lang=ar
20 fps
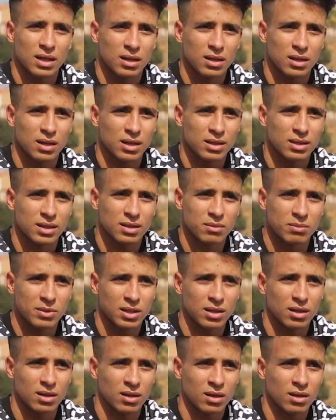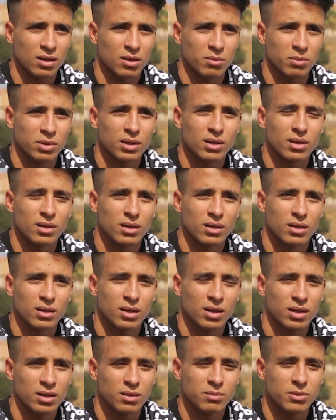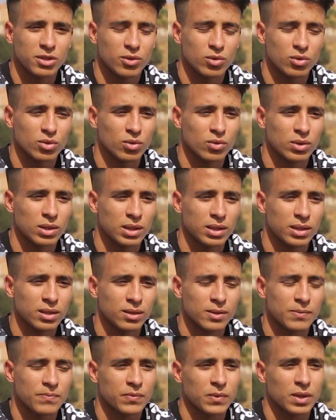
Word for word: على العديد من الالقاب العالميه والدوليه